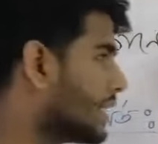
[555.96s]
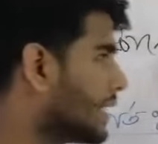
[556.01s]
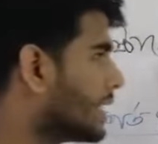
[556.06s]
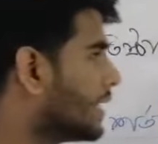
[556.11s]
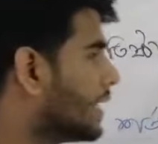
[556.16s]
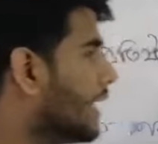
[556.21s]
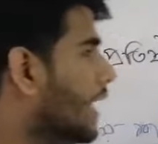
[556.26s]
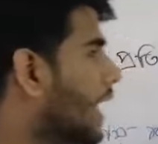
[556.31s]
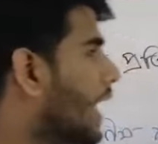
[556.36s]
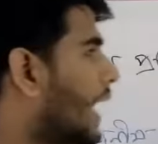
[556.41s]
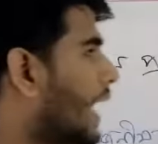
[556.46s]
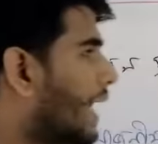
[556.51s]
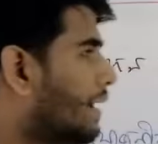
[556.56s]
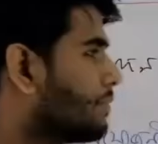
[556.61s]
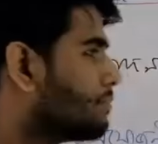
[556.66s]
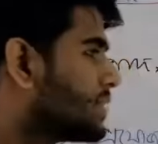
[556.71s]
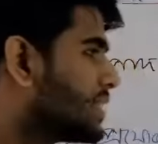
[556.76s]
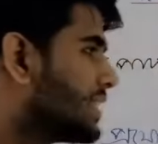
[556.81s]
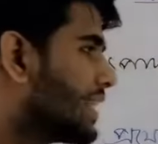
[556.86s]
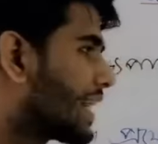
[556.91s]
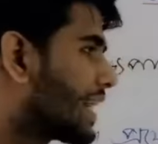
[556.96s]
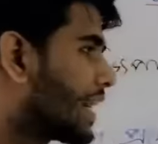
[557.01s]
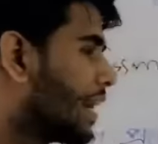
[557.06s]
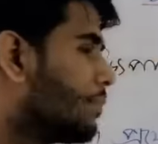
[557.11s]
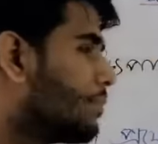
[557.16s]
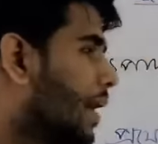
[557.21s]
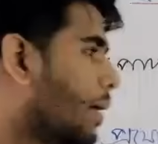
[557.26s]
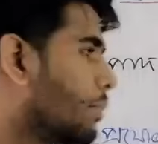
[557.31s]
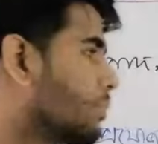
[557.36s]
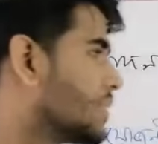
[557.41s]
আছে এমসি রেখা
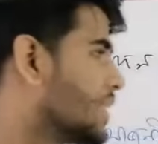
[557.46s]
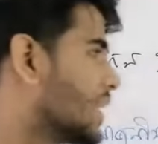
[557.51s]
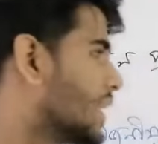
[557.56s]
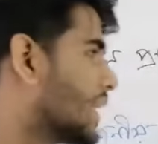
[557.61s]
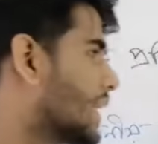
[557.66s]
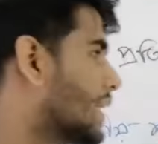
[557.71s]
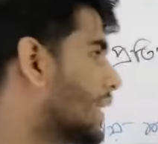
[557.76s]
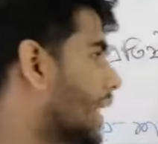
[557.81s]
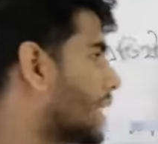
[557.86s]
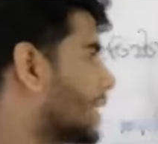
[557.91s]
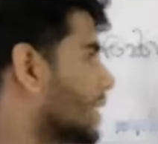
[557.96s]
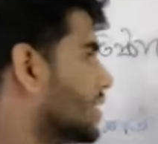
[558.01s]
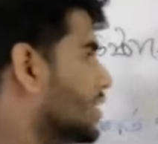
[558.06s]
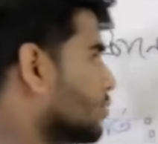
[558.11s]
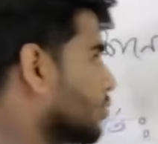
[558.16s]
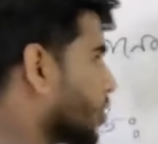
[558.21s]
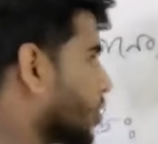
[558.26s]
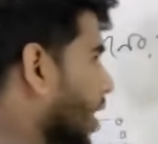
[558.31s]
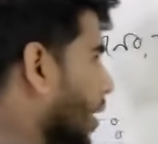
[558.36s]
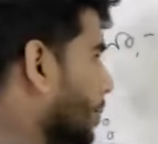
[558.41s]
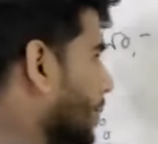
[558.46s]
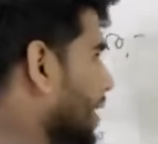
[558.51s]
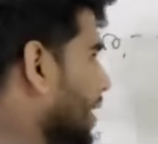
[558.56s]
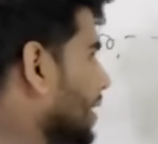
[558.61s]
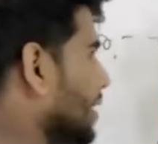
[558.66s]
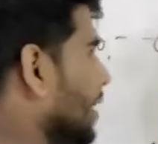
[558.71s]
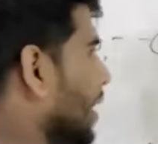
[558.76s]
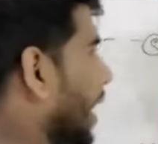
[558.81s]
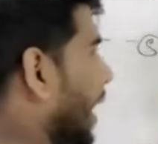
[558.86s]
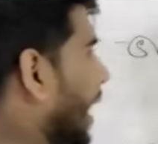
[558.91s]
বাম থেকে ডানে নিম্নগামী
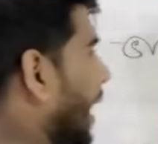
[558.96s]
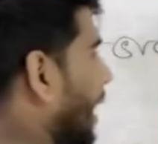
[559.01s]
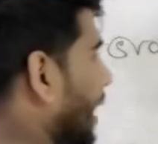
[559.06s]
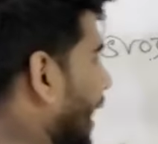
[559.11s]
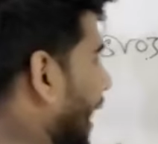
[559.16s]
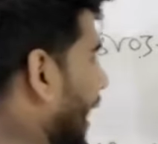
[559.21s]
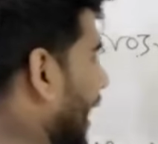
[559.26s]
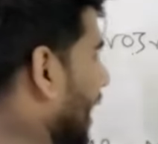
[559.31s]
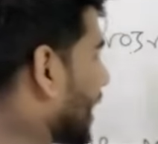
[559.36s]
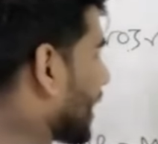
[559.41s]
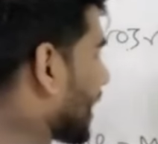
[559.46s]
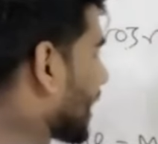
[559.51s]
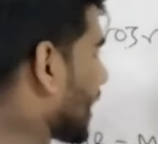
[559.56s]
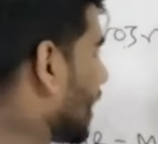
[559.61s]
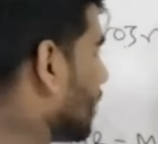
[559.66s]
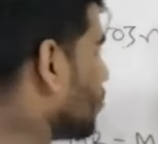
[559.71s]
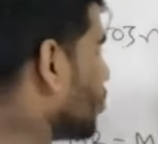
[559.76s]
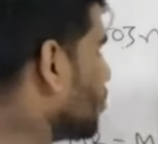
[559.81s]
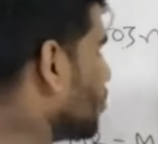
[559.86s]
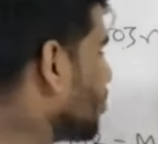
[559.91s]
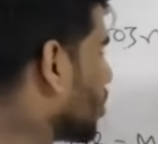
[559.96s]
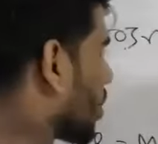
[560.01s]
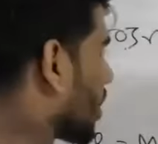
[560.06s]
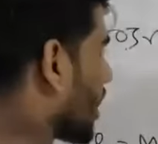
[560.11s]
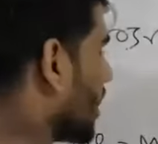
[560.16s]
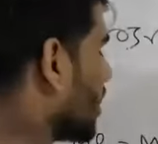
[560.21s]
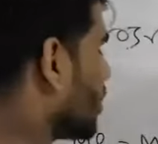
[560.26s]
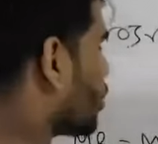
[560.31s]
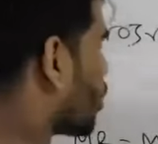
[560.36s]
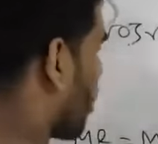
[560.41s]
আর আর রেখা ভূমি
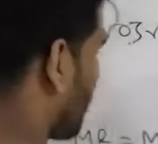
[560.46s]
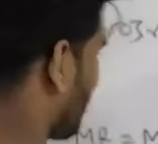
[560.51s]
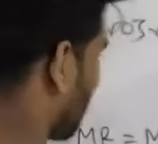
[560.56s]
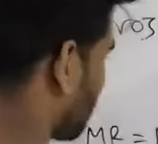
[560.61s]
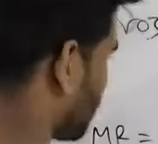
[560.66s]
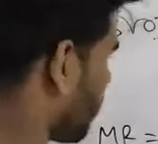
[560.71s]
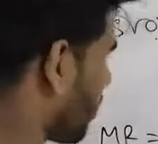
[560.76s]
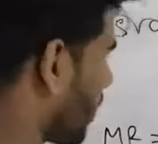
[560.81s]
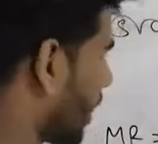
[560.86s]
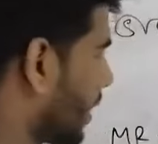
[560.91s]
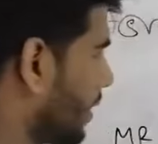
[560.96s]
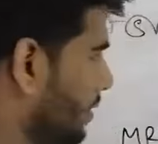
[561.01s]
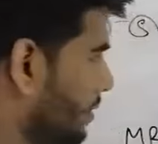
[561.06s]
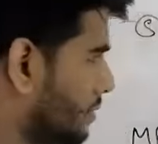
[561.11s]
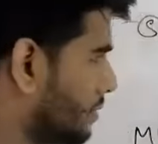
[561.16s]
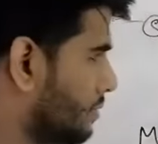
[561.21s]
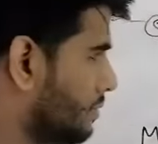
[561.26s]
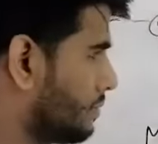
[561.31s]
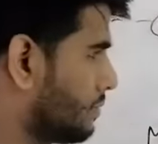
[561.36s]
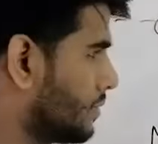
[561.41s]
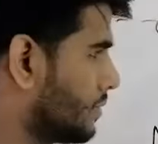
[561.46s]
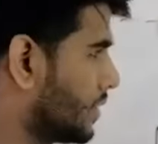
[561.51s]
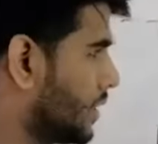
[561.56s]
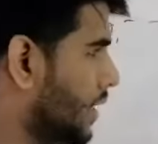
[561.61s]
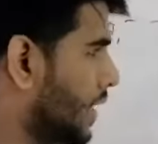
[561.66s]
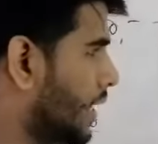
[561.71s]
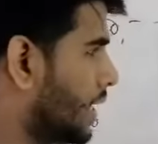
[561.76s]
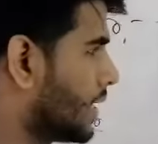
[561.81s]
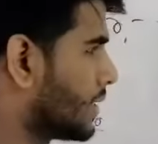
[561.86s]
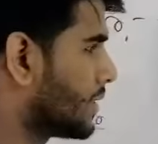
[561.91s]
অক্ষের সমান্তরাল
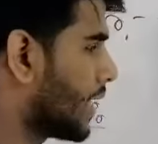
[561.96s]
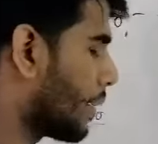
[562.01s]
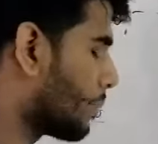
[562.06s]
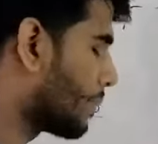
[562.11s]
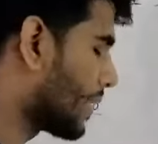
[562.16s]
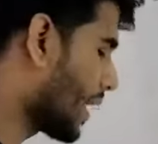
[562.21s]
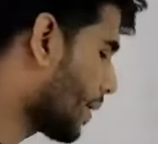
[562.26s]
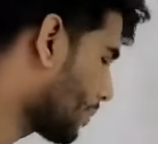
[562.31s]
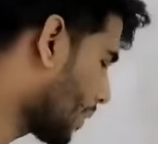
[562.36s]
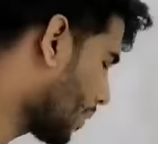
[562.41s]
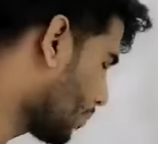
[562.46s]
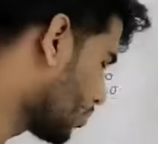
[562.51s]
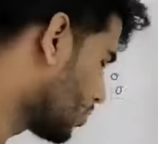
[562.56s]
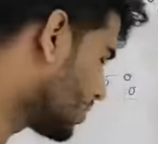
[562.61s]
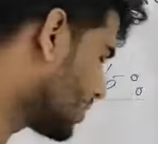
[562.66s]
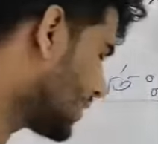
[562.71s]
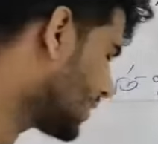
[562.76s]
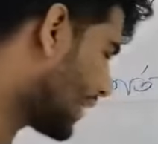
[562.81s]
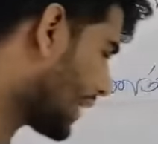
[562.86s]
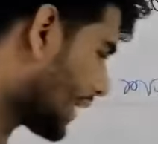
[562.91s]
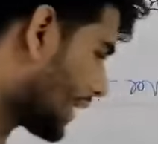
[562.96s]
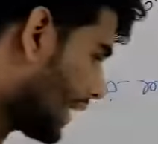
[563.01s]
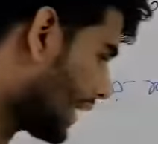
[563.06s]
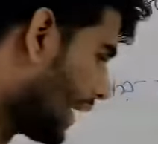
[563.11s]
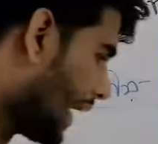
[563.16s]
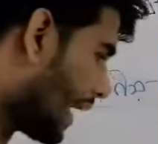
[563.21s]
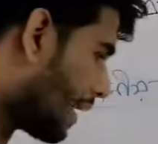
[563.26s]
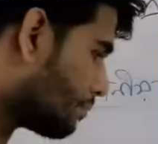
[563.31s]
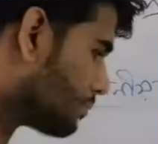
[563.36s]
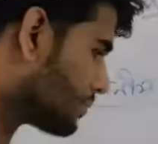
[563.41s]
তার মানে আমরা বলতেছি এখানে
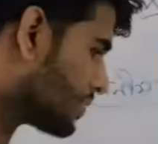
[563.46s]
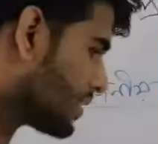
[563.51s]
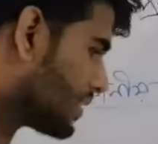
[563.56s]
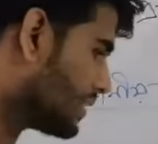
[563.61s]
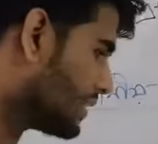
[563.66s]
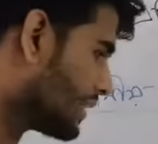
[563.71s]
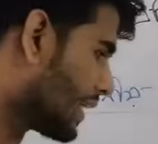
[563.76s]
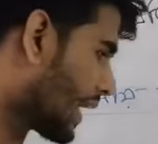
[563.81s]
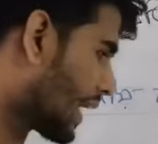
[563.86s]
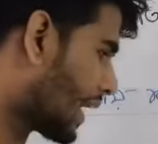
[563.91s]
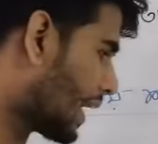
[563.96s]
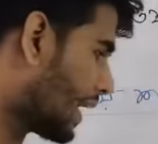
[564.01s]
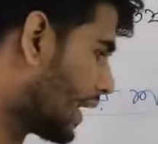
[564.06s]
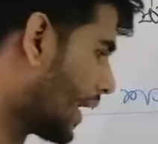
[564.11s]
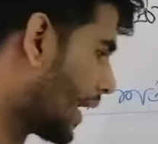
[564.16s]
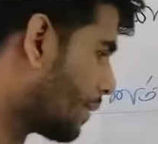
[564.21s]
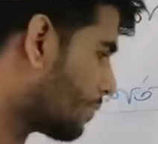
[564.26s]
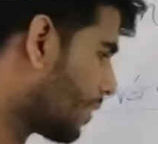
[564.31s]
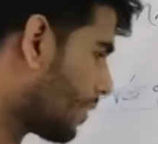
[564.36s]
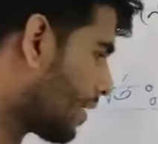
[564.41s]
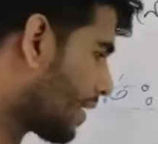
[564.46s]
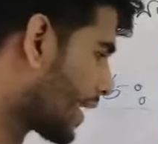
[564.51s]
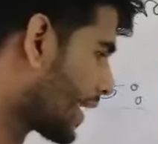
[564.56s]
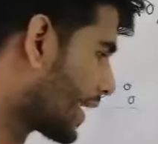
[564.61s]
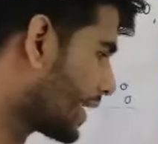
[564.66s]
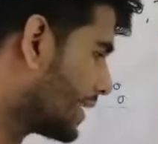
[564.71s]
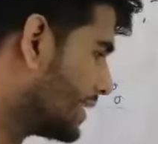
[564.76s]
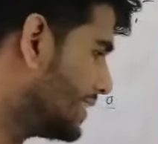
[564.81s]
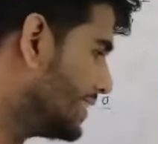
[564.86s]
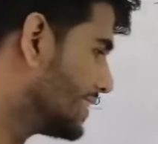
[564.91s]
এমসি রেখা এমআর
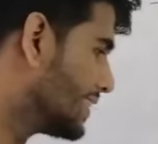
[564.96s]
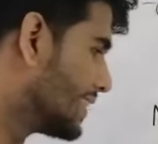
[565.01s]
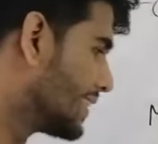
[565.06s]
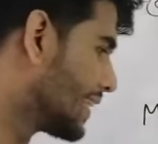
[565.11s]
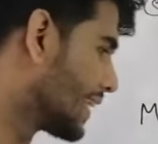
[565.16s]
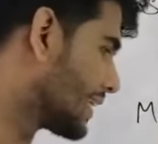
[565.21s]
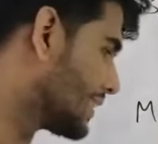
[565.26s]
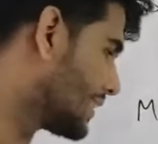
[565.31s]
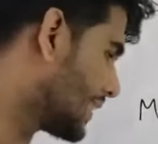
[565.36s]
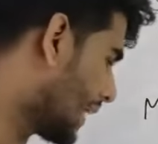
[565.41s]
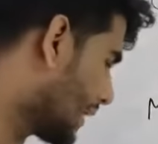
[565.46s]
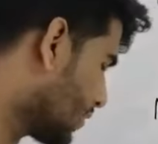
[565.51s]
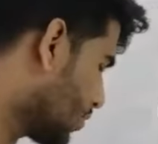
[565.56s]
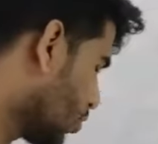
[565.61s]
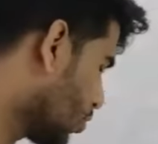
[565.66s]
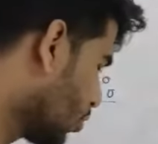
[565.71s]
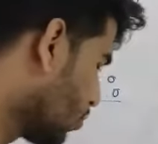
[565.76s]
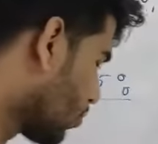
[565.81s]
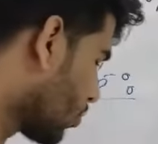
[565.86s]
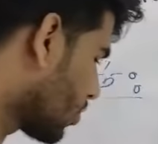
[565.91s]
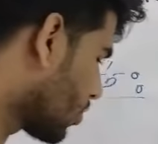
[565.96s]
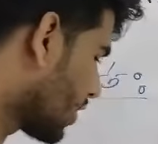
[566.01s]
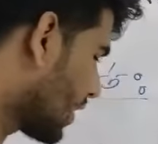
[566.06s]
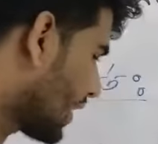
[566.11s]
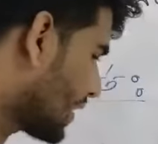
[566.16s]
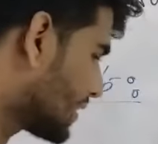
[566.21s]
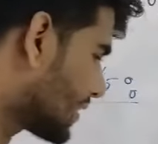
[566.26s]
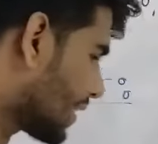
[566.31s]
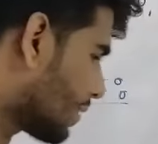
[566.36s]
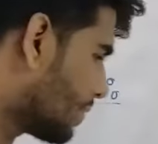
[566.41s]
রেখাকে নিজ থেকে ছেদ করে উপরের
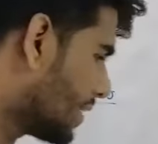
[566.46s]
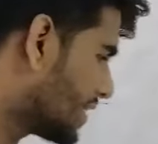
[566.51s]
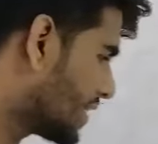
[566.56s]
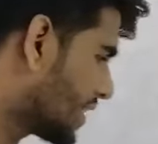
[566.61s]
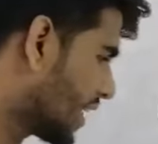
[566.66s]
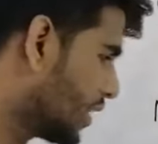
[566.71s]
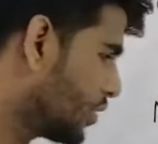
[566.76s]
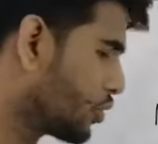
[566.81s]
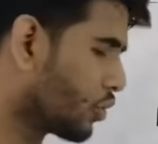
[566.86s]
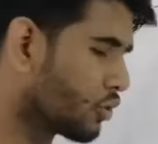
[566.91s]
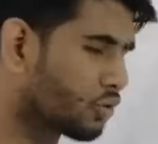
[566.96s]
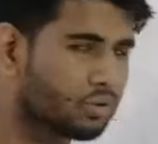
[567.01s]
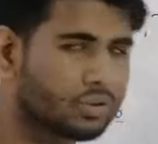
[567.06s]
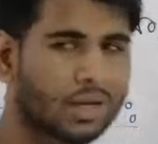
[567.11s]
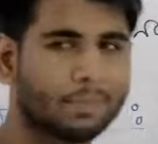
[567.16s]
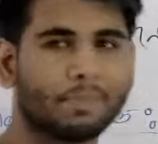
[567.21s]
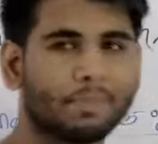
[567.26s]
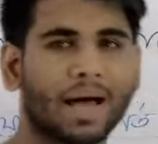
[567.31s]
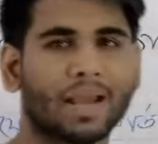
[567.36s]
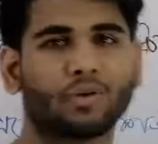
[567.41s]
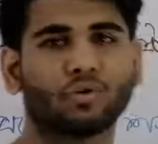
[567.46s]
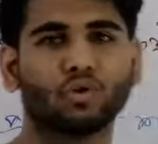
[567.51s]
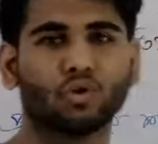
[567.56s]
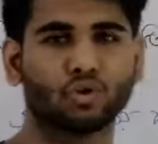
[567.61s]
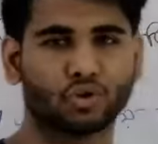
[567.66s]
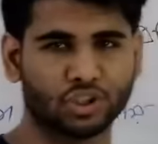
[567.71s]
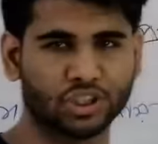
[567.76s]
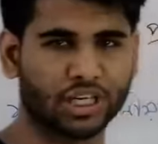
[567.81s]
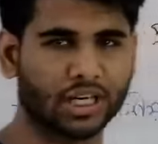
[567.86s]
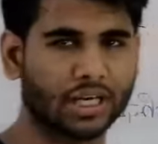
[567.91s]
দিকে যাবে সেই শর্তটা পালন
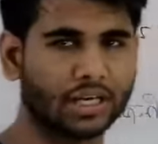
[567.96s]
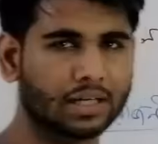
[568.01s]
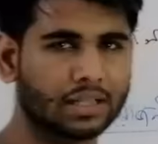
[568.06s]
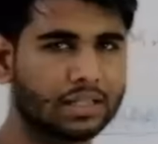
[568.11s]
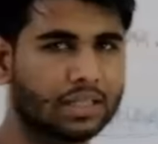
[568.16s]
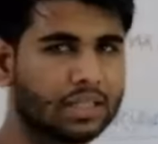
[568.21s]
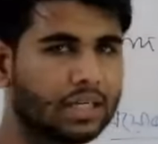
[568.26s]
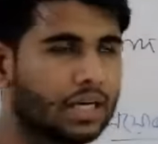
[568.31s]
হচ্ছে না